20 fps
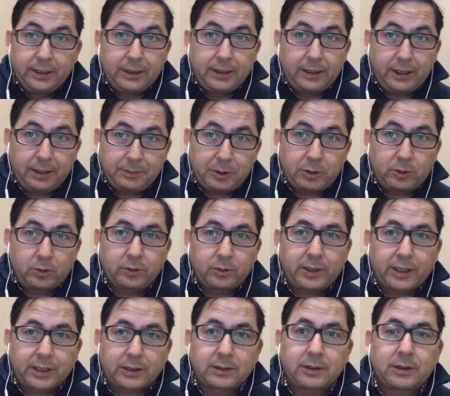e, hemen onu
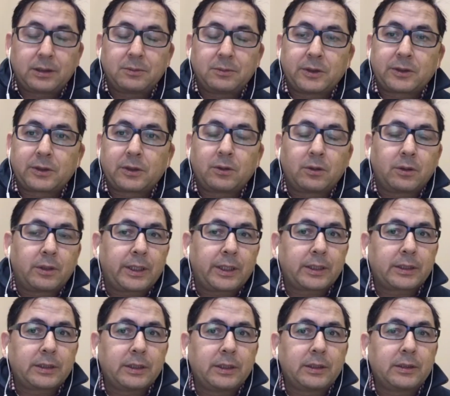da aktarayım detay
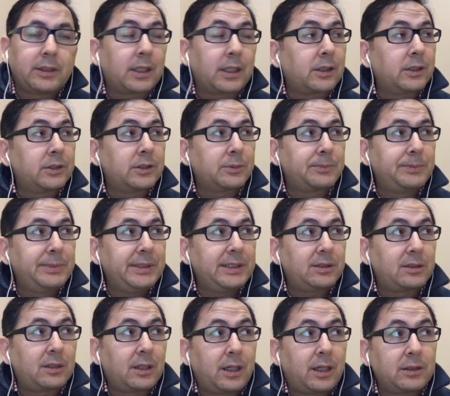olarak. E, yaklaşık bir
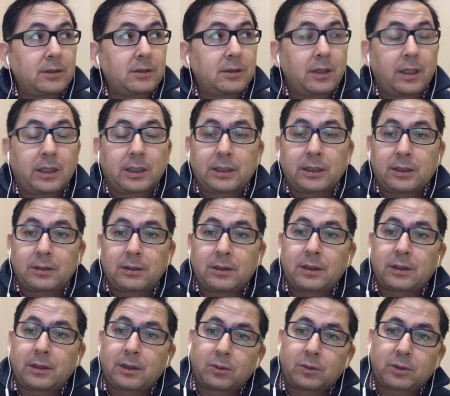saat Hakan
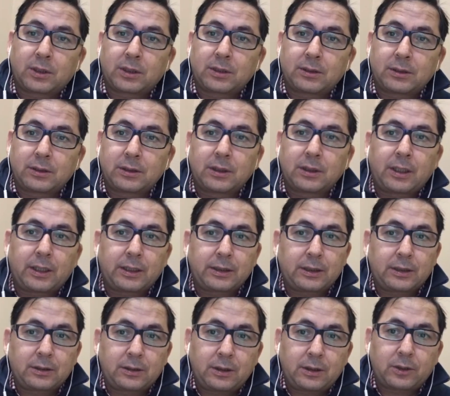Atilla'nın avukatları
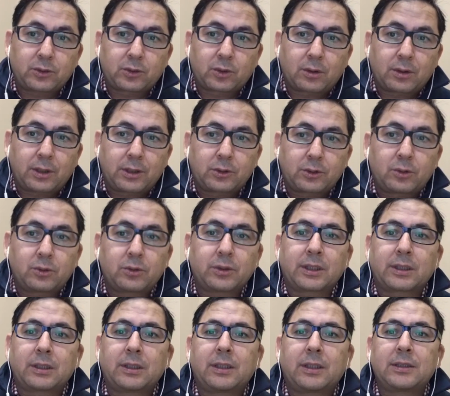Hakan Atilla sorular
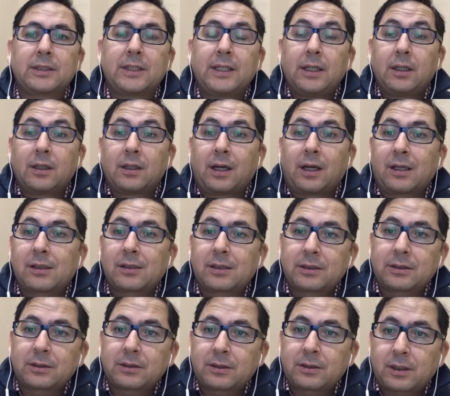soracaklar.
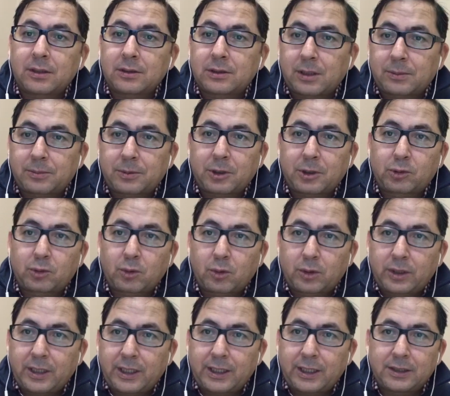Arkasından çapraz
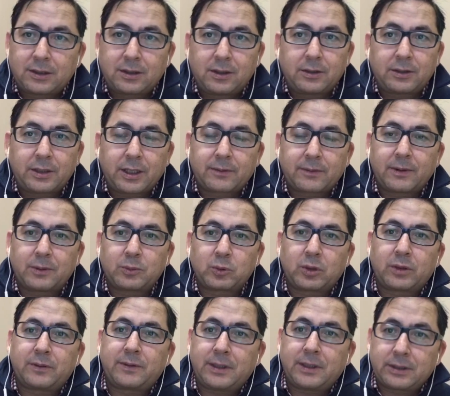sorguya geçilecek ve bu
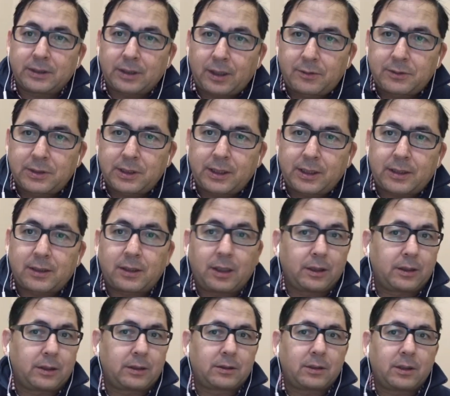sefer savcılar
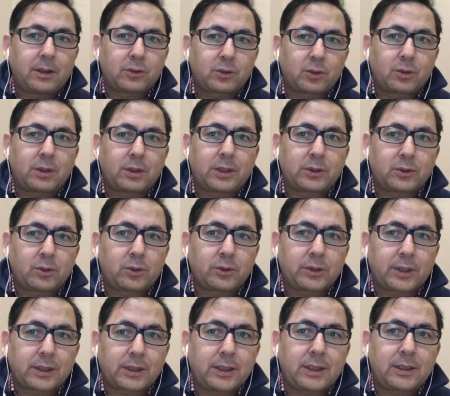Hakan Atilla sorular
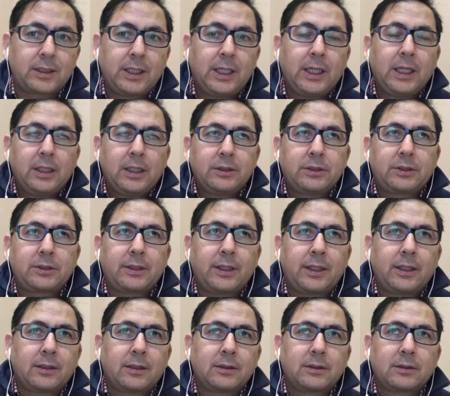soracaklar.
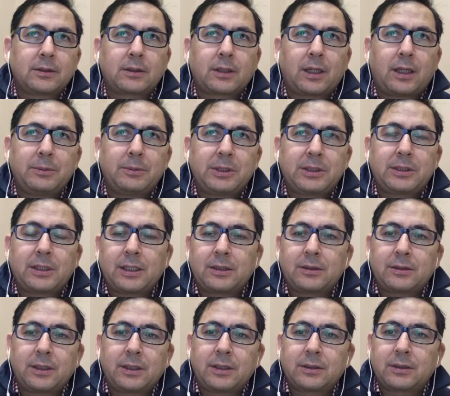İşte tabiri
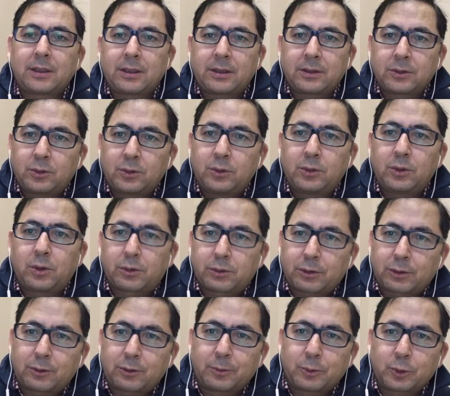caizse dananın kuyruğu
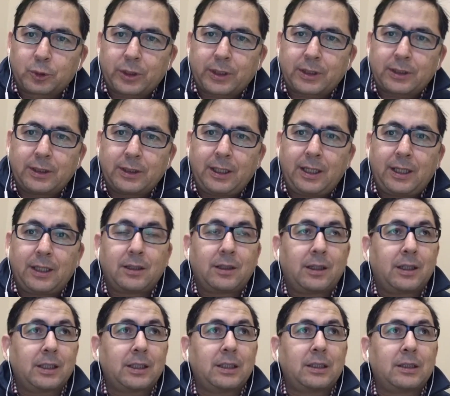orada kopacak. El
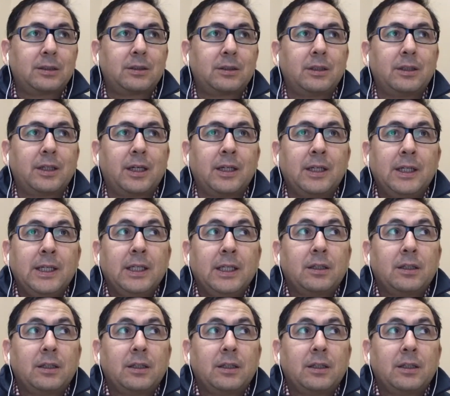Hakan Atilla